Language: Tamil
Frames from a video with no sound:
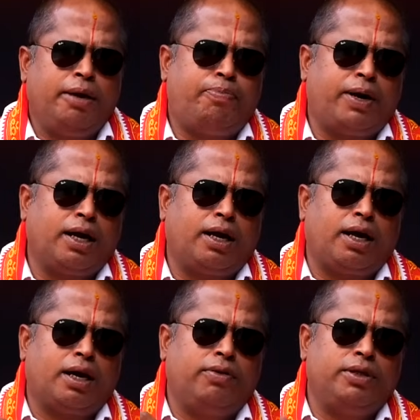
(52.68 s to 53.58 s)
ஏன்
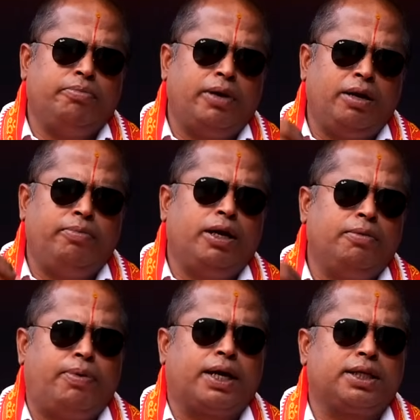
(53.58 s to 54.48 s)
பணக்காரங்க வந்து மேலும்
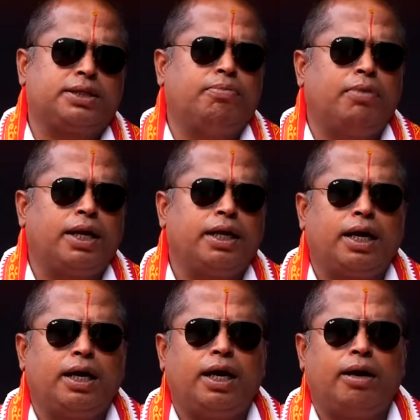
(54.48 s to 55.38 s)
மேலும் பணத்தை
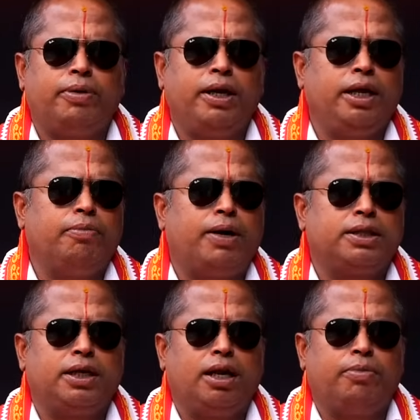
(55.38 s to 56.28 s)
சம்பாதிக்கிறாங்க அப்படின்னு நீங்கள்
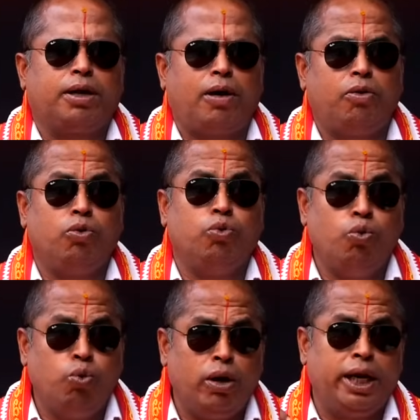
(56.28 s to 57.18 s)
பார்த்தீங்கன்னா மேடம் அவங்க
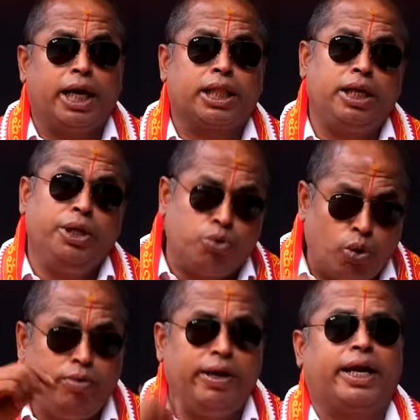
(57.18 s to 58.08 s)
ஒவ்வொரு இடத்துலையும்
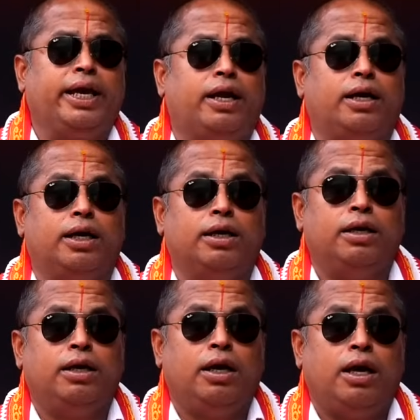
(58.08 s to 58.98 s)
தோல்வி அடைகிறாங்க
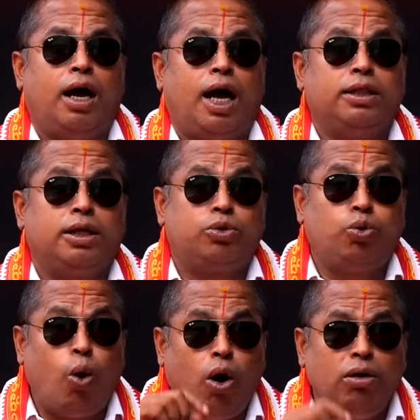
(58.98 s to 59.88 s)
அந்த
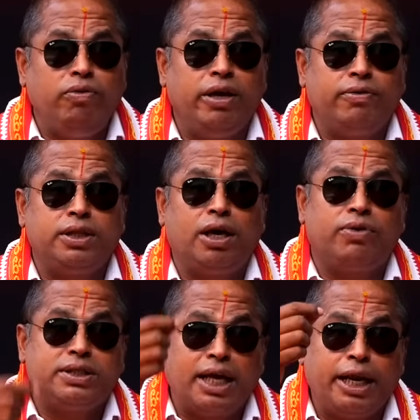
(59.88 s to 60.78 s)
தோல்வியை வந்து
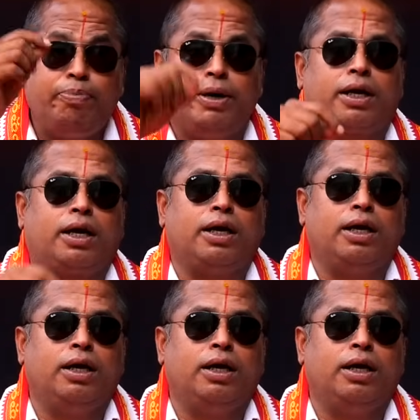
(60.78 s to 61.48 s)
அவங்க சரி பண்ணுறாங்க